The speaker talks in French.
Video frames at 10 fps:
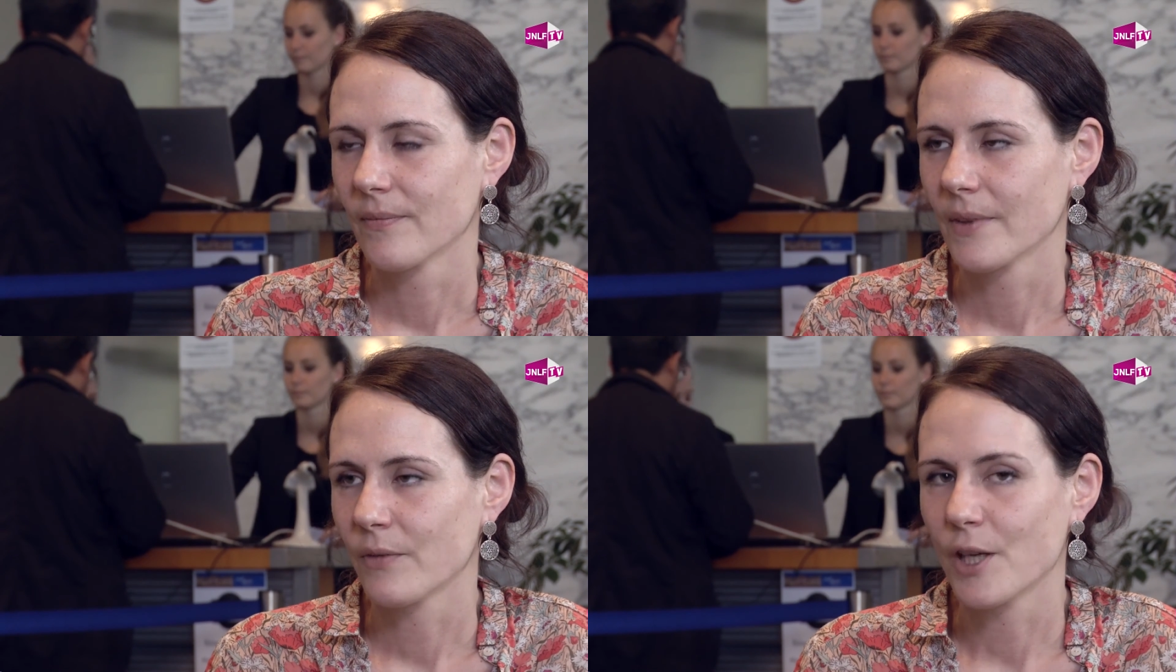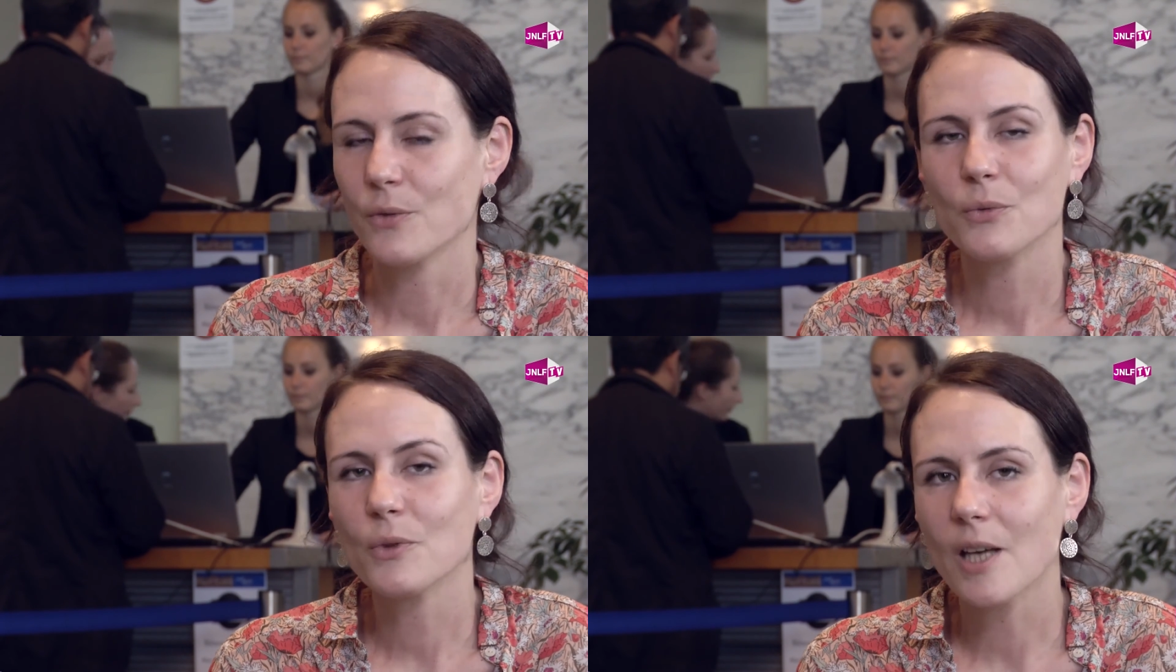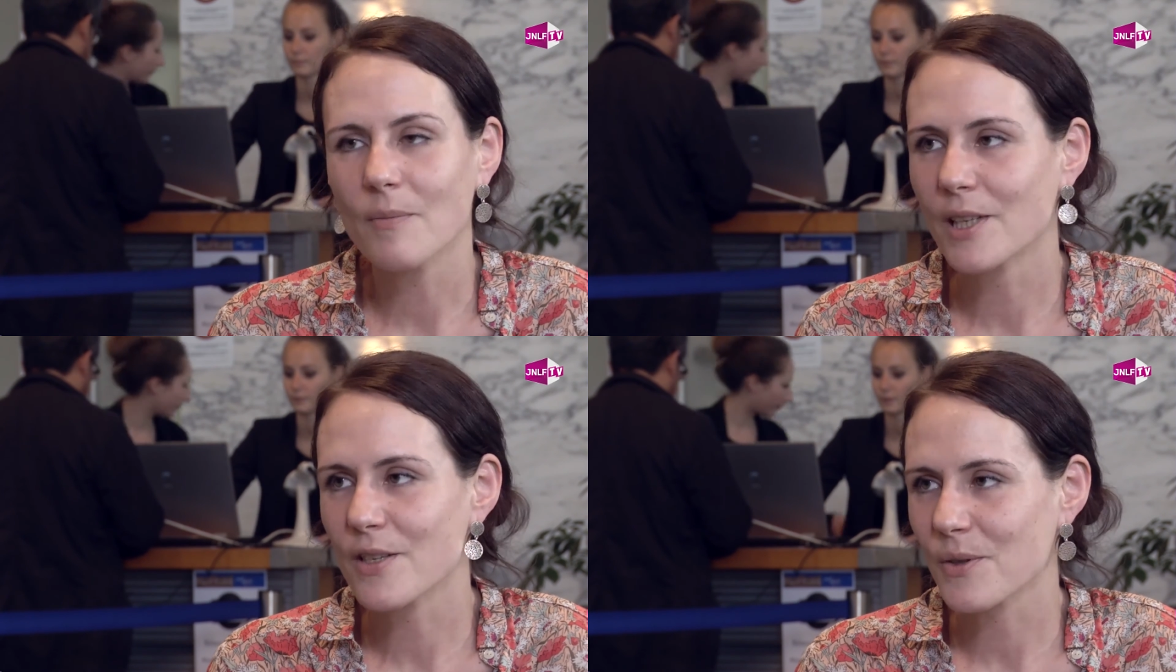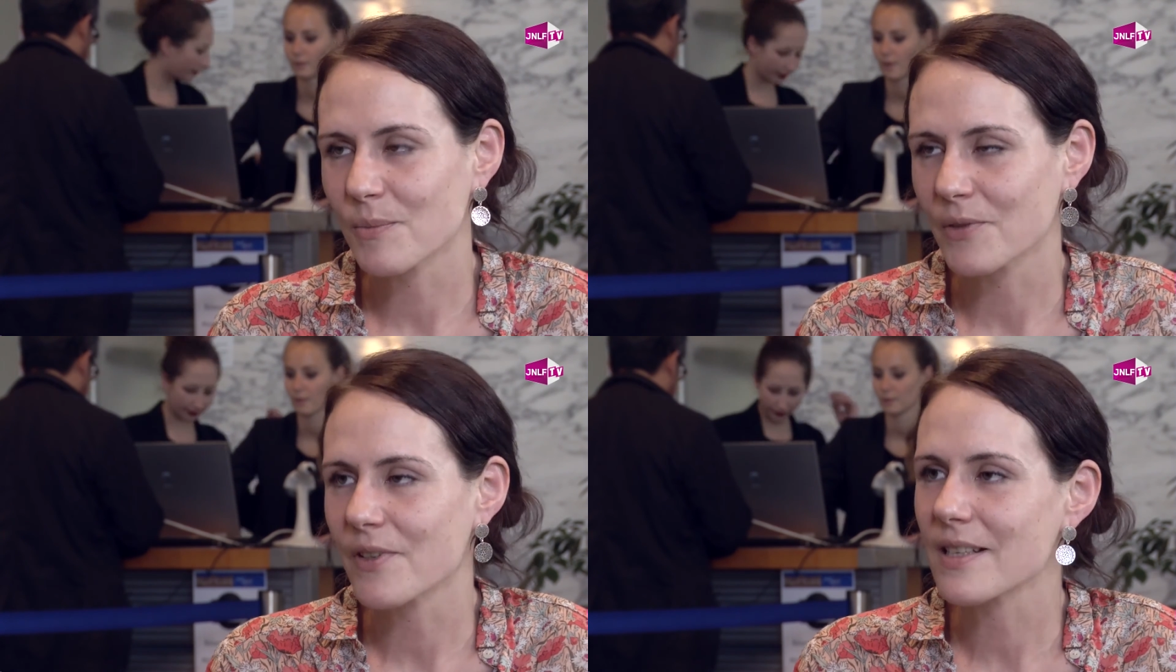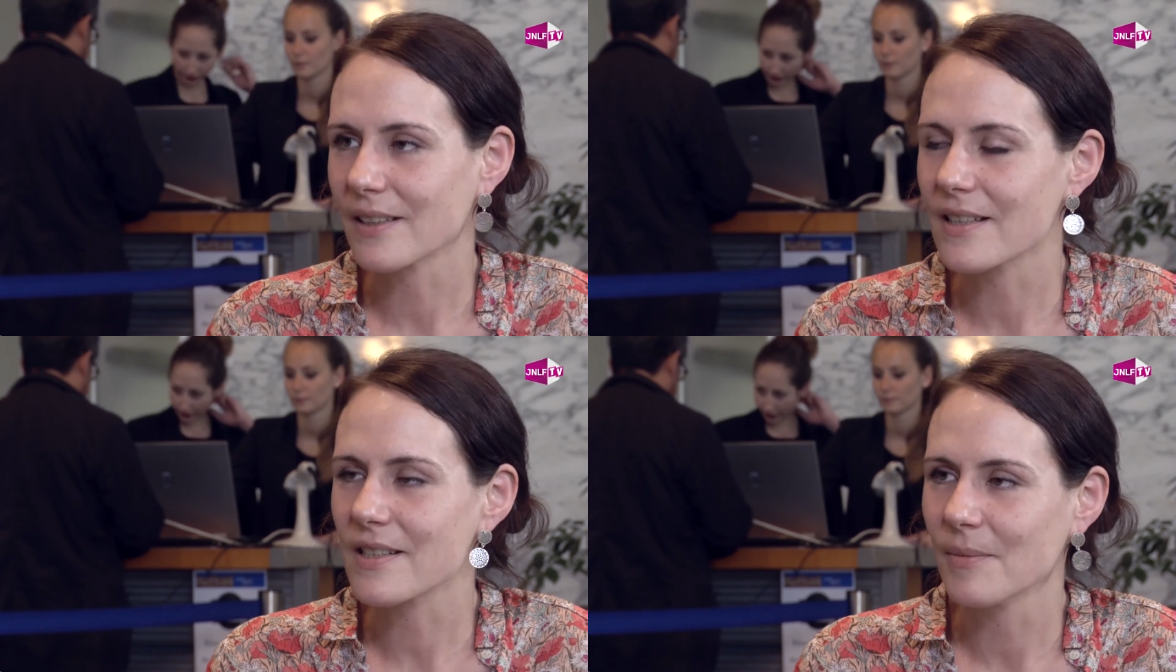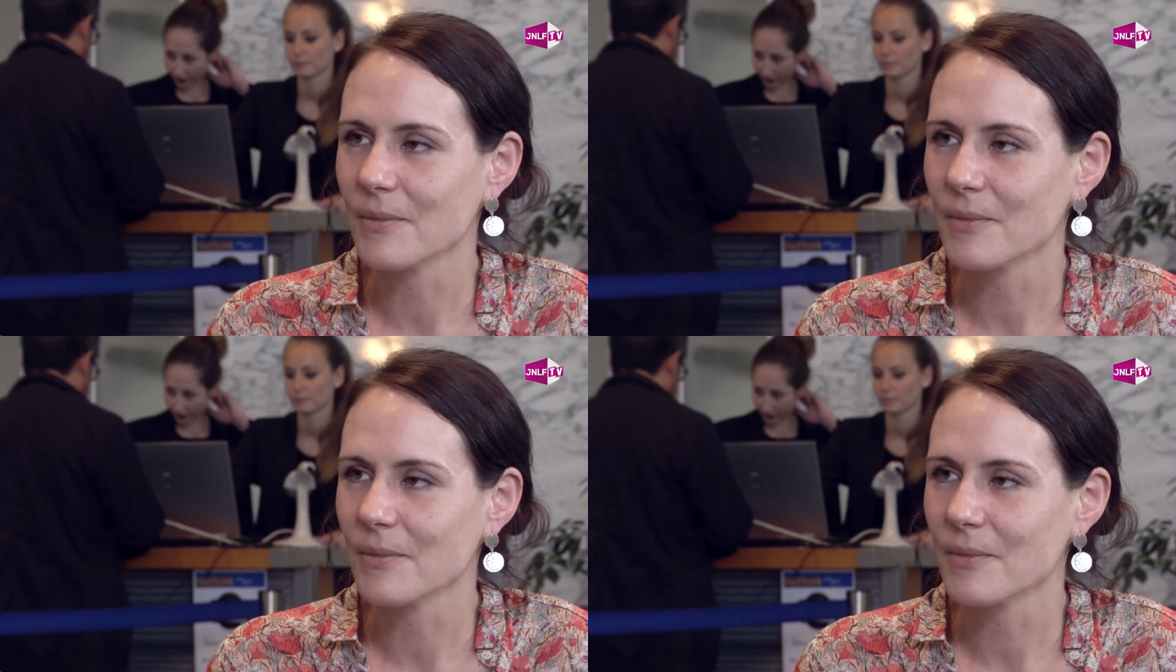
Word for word: Voilà, et toute une gamme d'exemples. En fait, c'est extrêmement